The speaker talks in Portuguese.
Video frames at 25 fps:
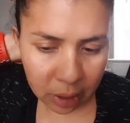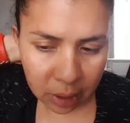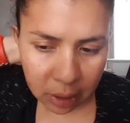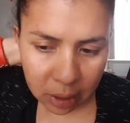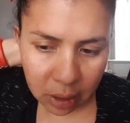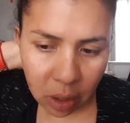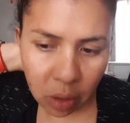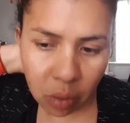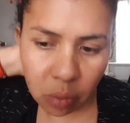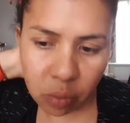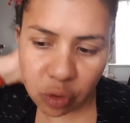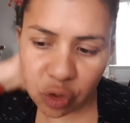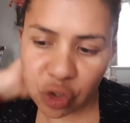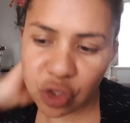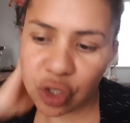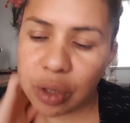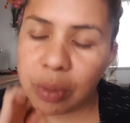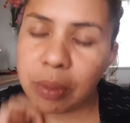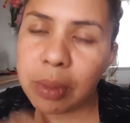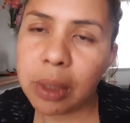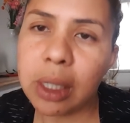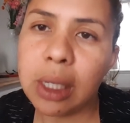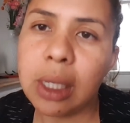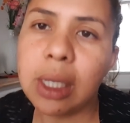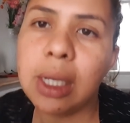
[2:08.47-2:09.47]
Então, de
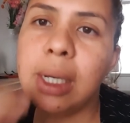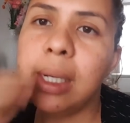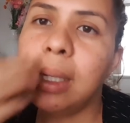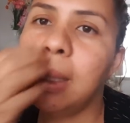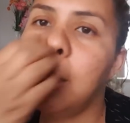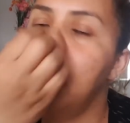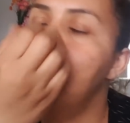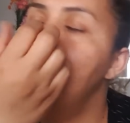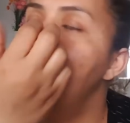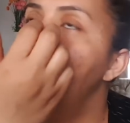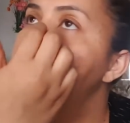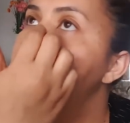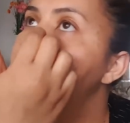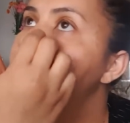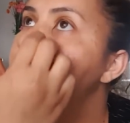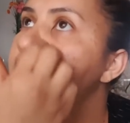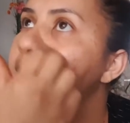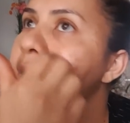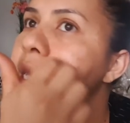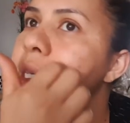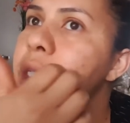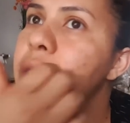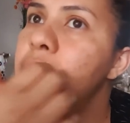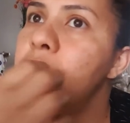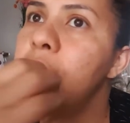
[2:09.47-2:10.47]
manhã,
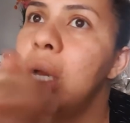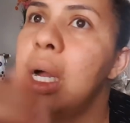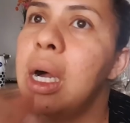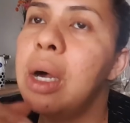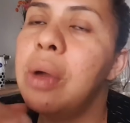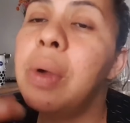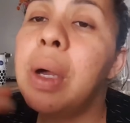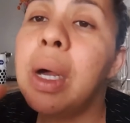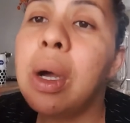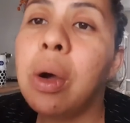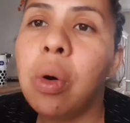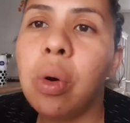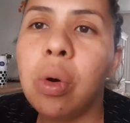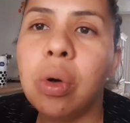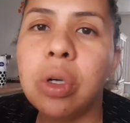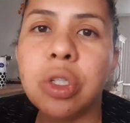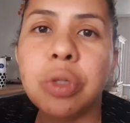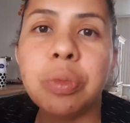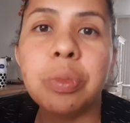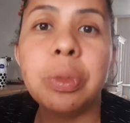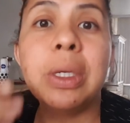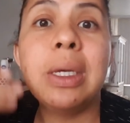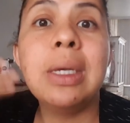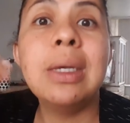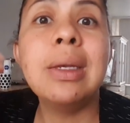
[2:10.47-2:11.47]
esse horário é
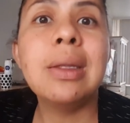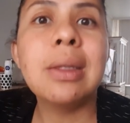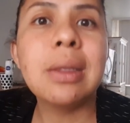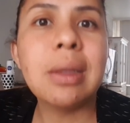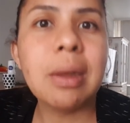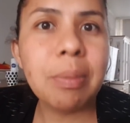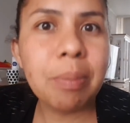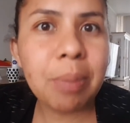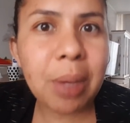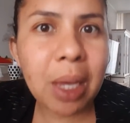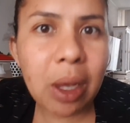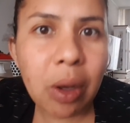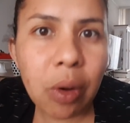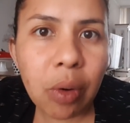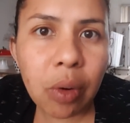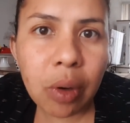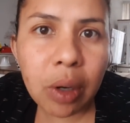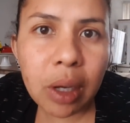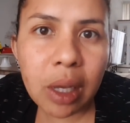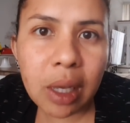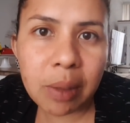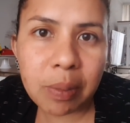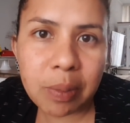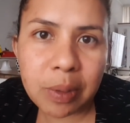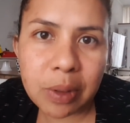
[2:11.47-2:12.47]
ótimo. E também
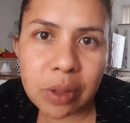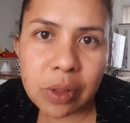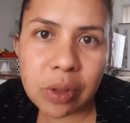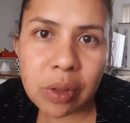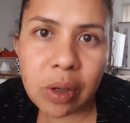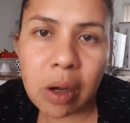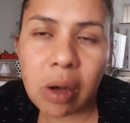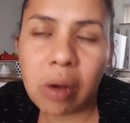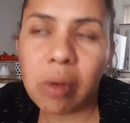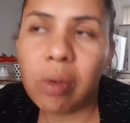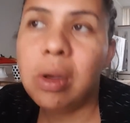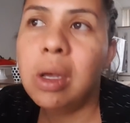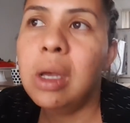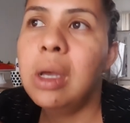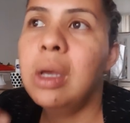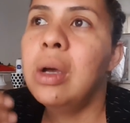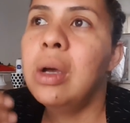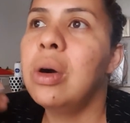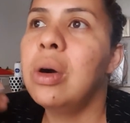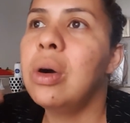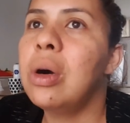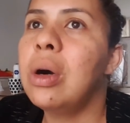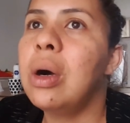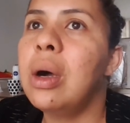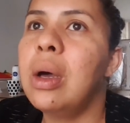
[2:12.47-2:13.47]
correr, pessoal
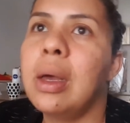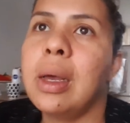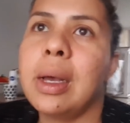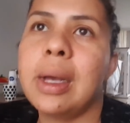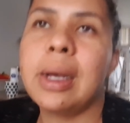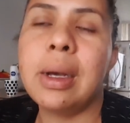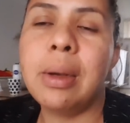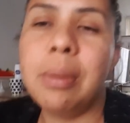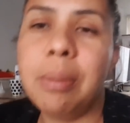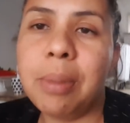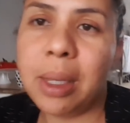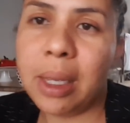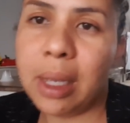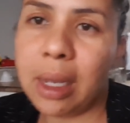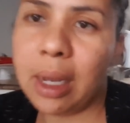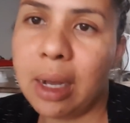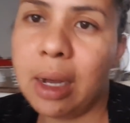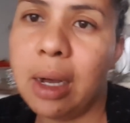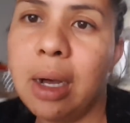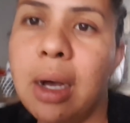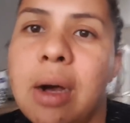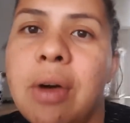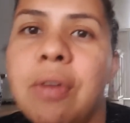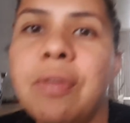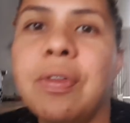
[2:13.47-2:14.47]
é,
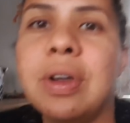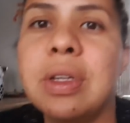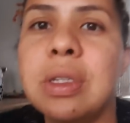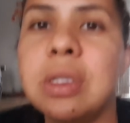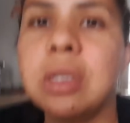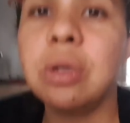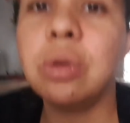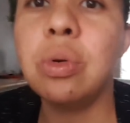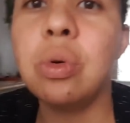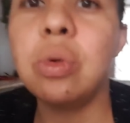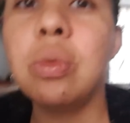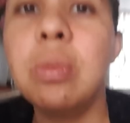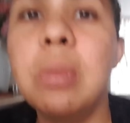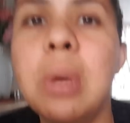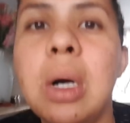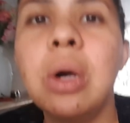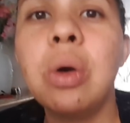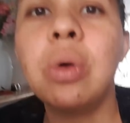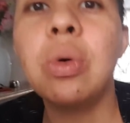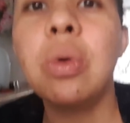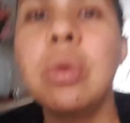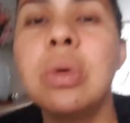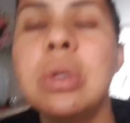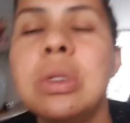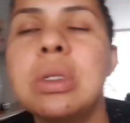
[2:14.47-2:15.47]
caminhar, fazer alguma
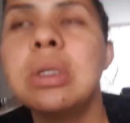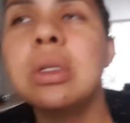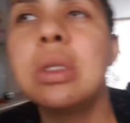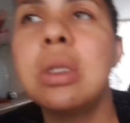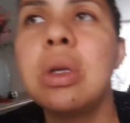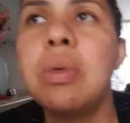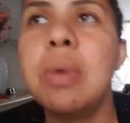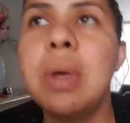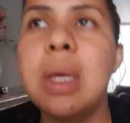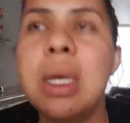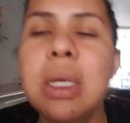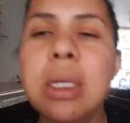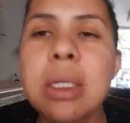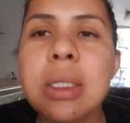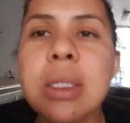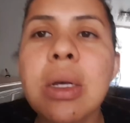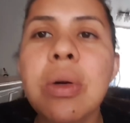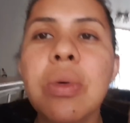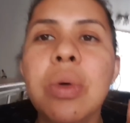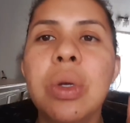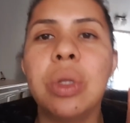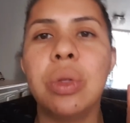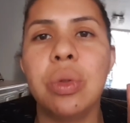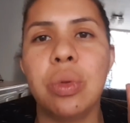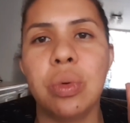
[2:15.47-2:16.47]
coisa. Então, esse é
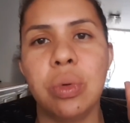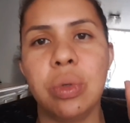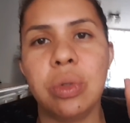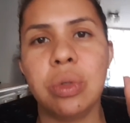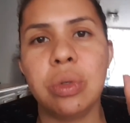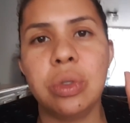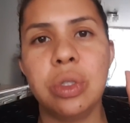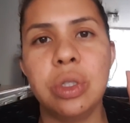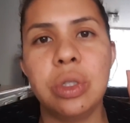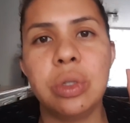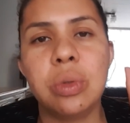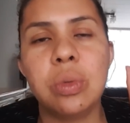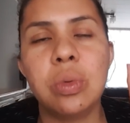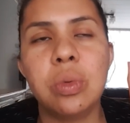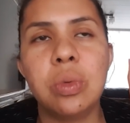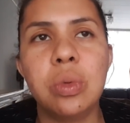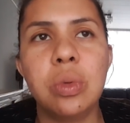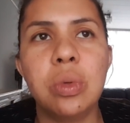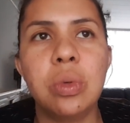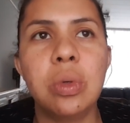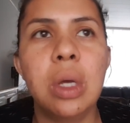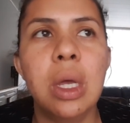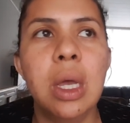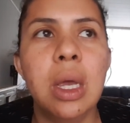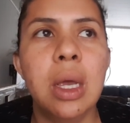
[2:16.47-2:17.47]
o intuito de
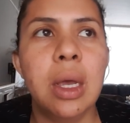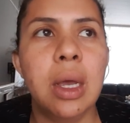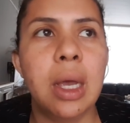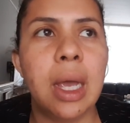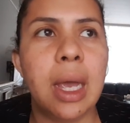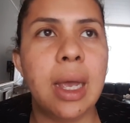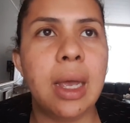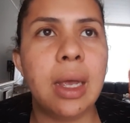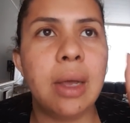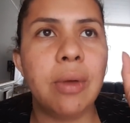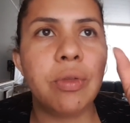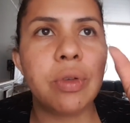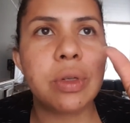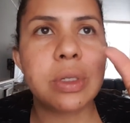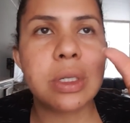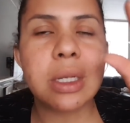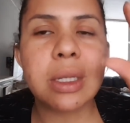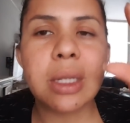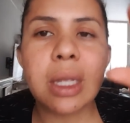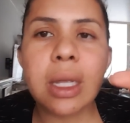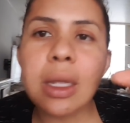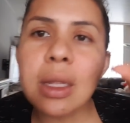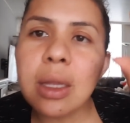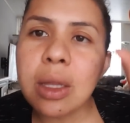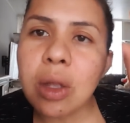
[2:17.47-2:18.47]
tudo. É, você
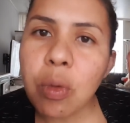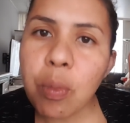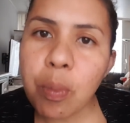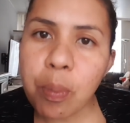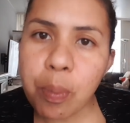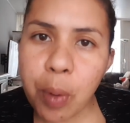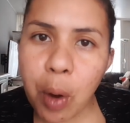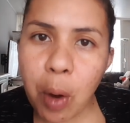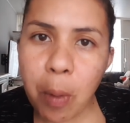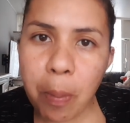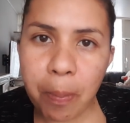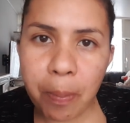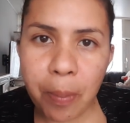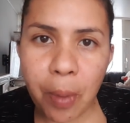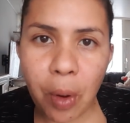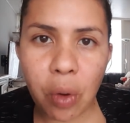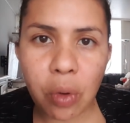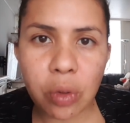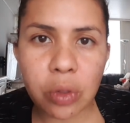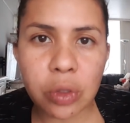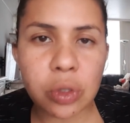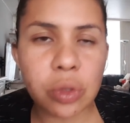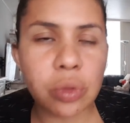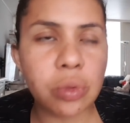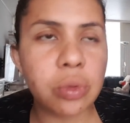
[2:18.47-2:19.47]
tem que ter um
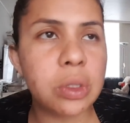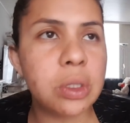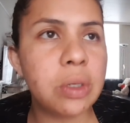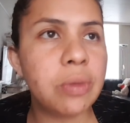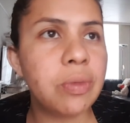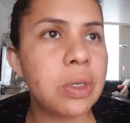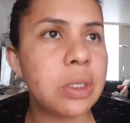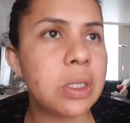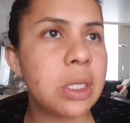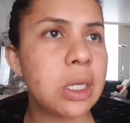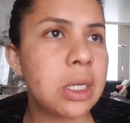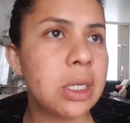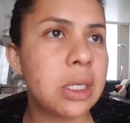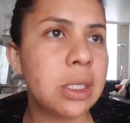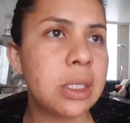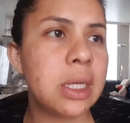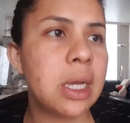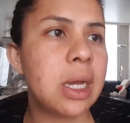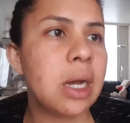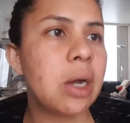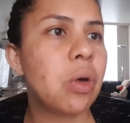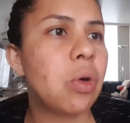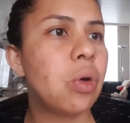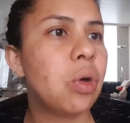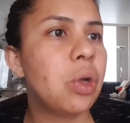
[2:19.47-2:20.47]
propósito. Se você
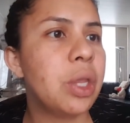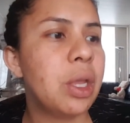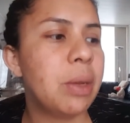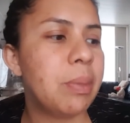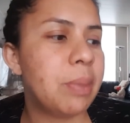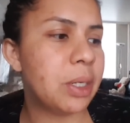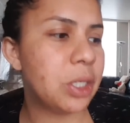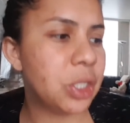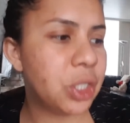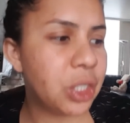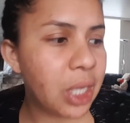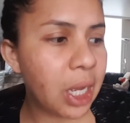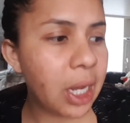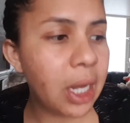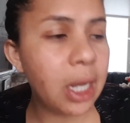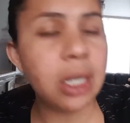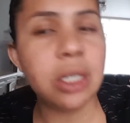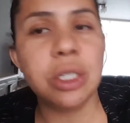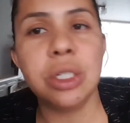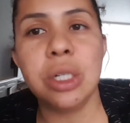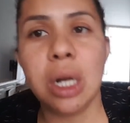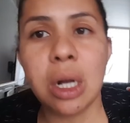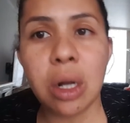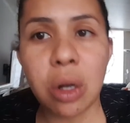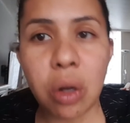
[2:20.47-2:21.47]
quiser acordar mais
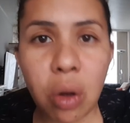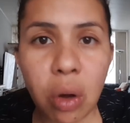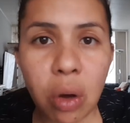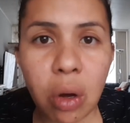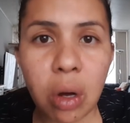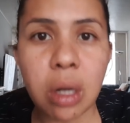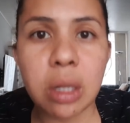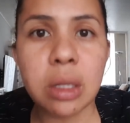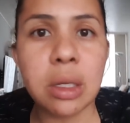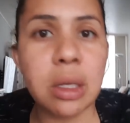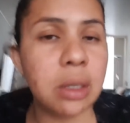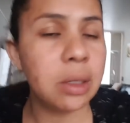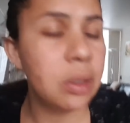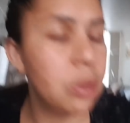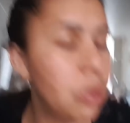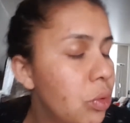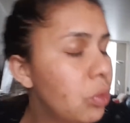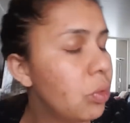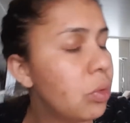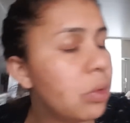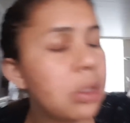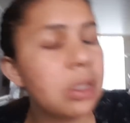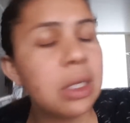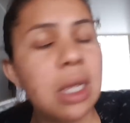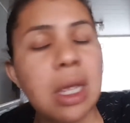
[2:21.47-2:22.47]
tarde, acorda.
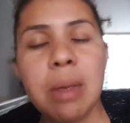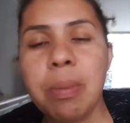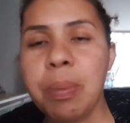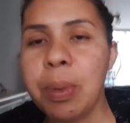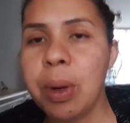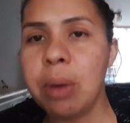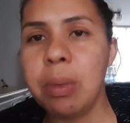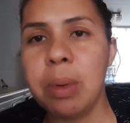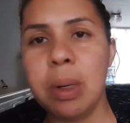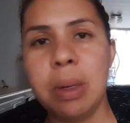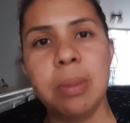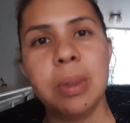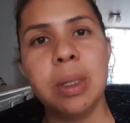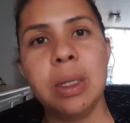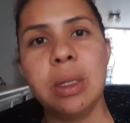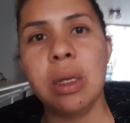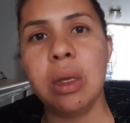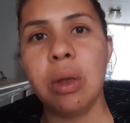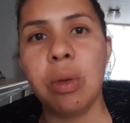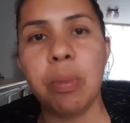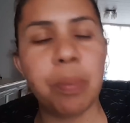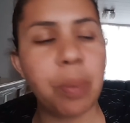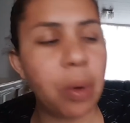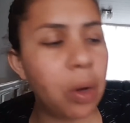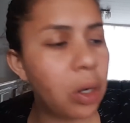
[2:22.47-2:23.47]
Não tem problema
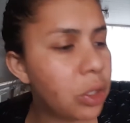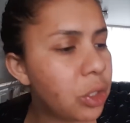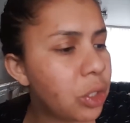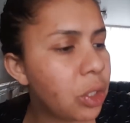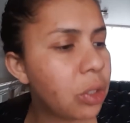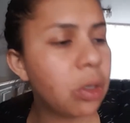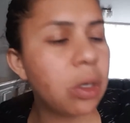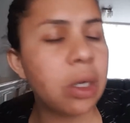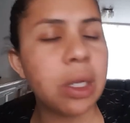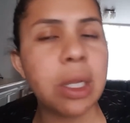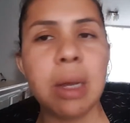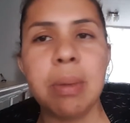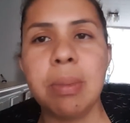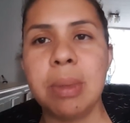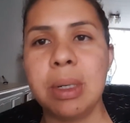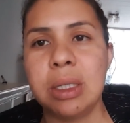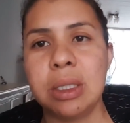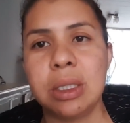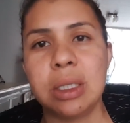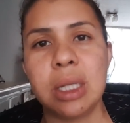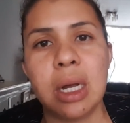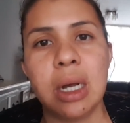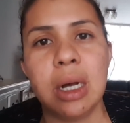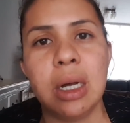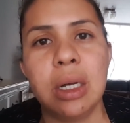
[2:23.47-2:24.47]
nenhum. Pode acordar mais
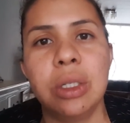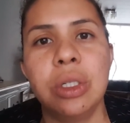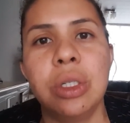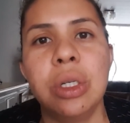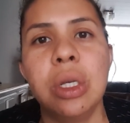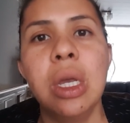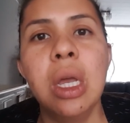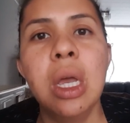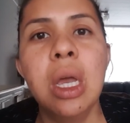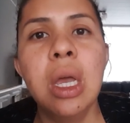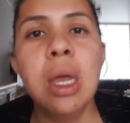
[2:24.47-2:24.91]
tarde.